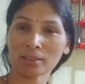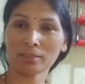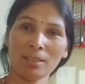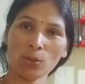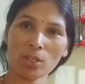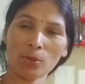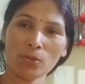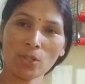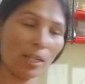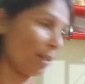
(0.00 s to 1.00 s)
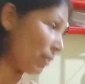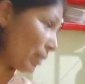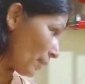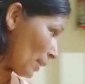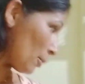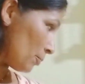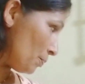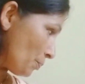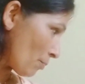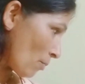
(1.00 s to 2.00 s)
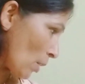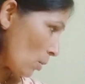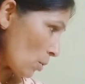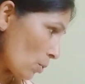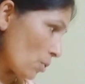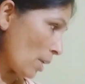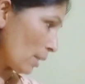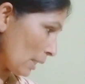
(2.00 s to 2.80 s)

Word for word: चार बजे उठना रहता है इसको जाना